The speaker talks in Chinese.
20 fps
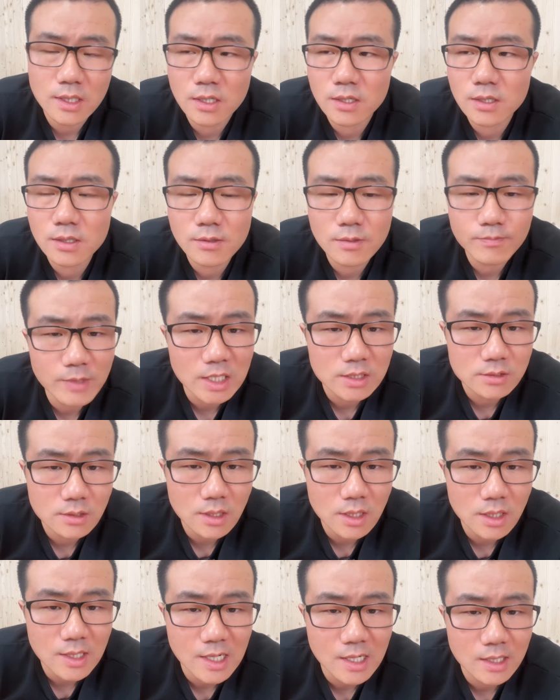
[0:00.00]
而迈尔斯
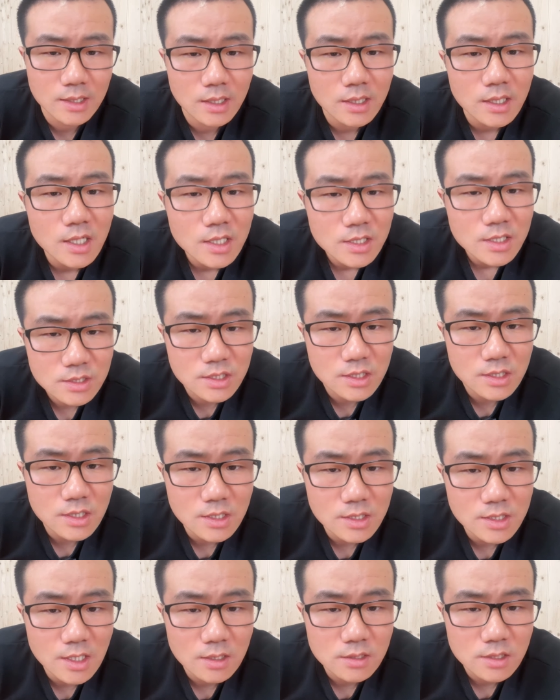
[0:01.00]
特纳呢，
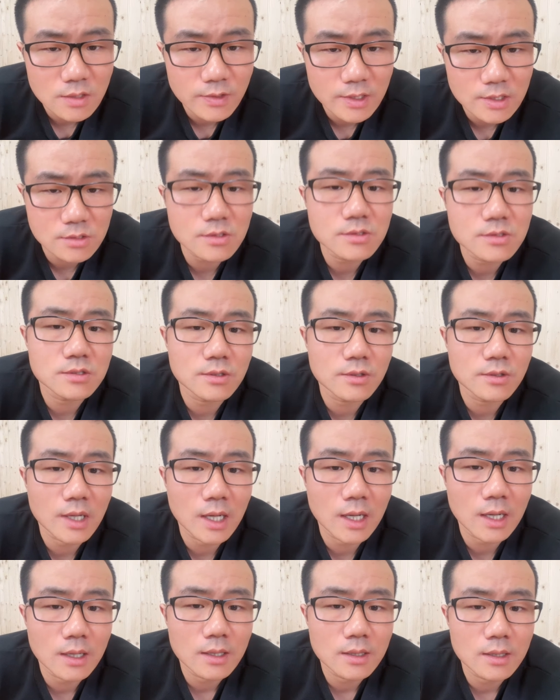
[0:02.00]
即将成为自由球员，
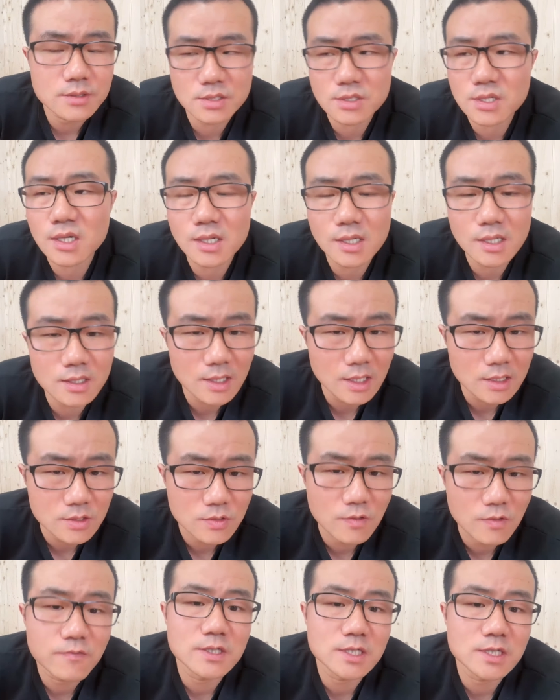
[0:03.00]
这个那你
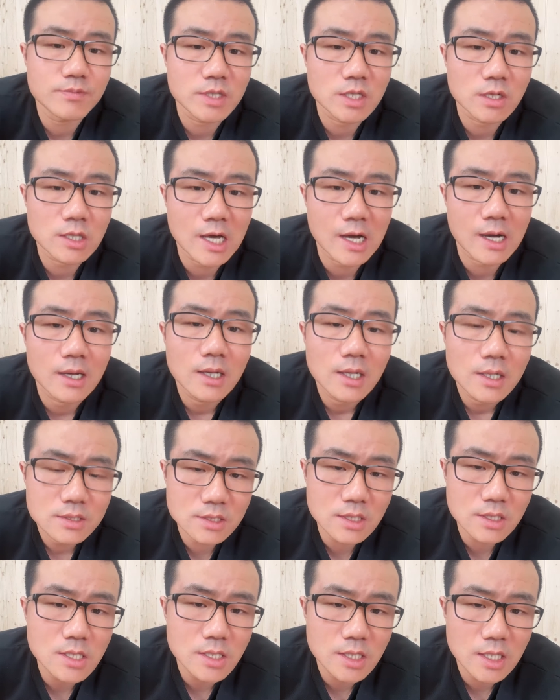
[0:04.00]
就风险比较大。
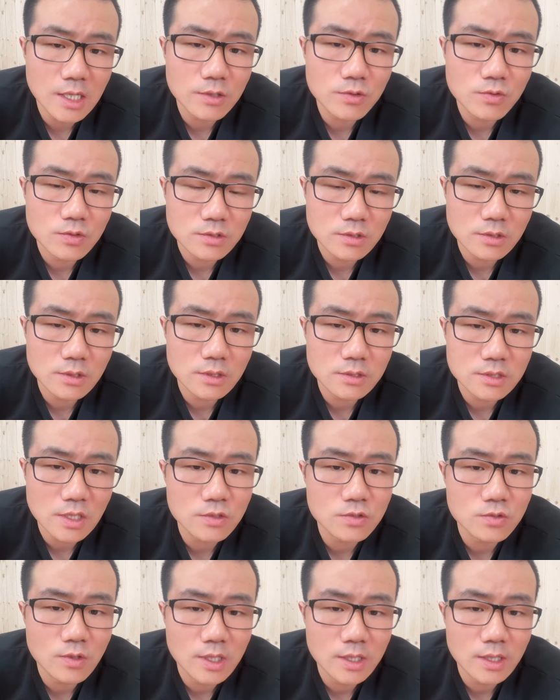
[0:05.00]
今年勇士
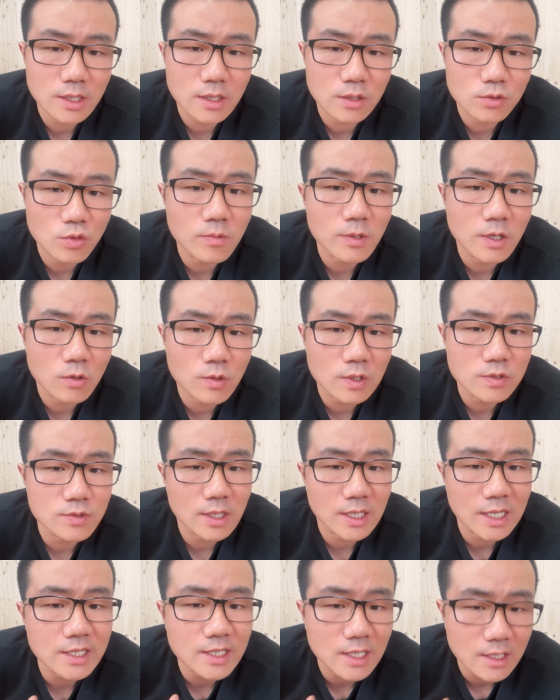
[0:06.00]
真说这个夺不了冠
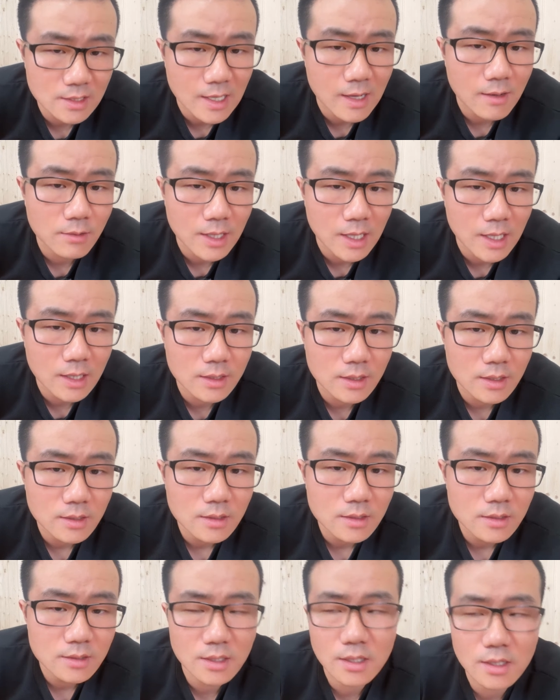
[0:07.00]
军，来年还打不打呢？
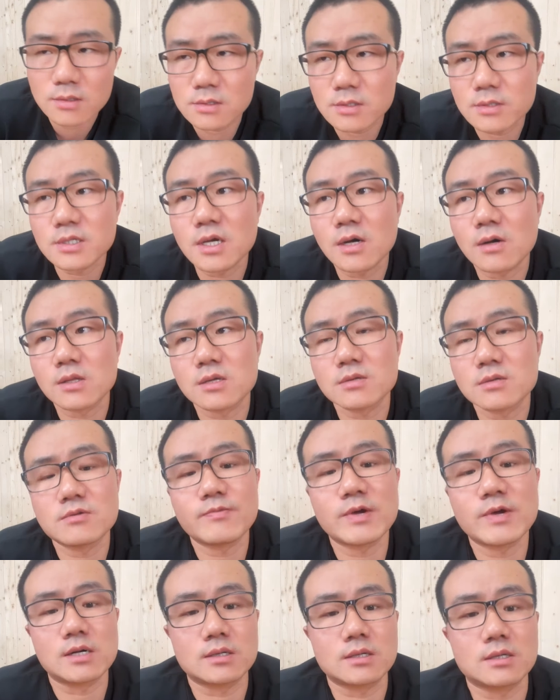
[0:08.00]
你要是要的是
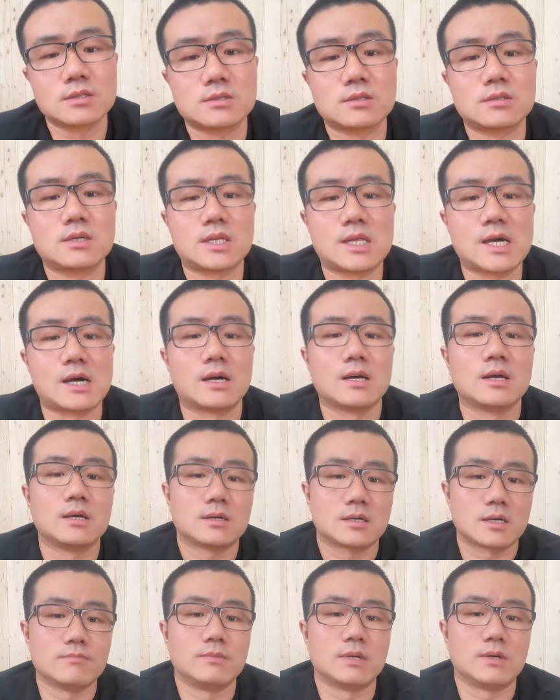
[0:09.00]
迈尔特斯特纳，
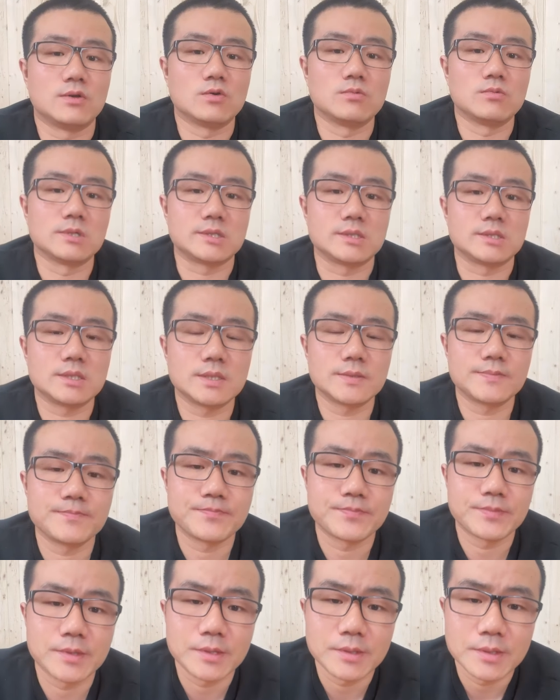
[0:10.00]
根本留不起，
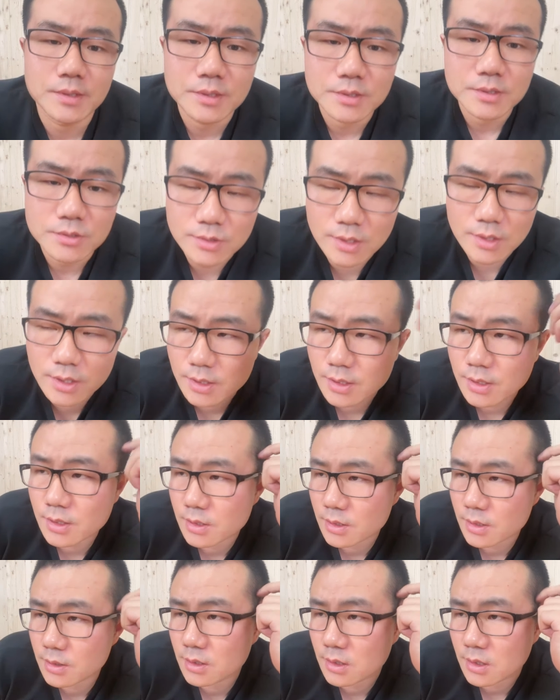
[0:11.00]
所
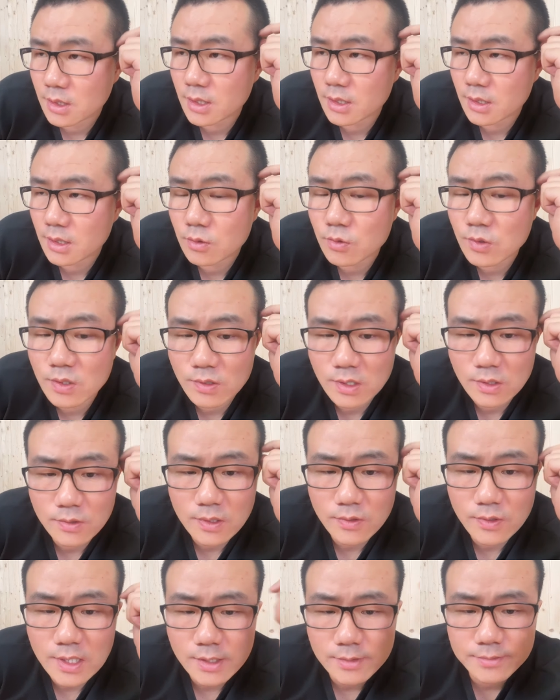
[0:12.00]
以可以观望
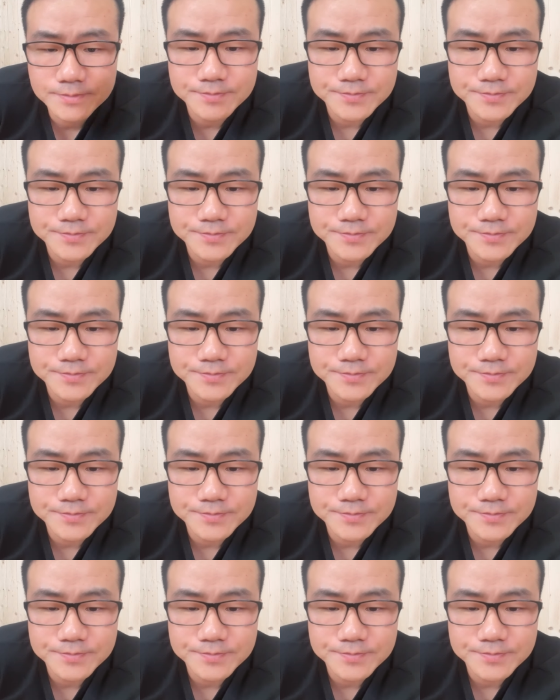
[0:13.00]
观望。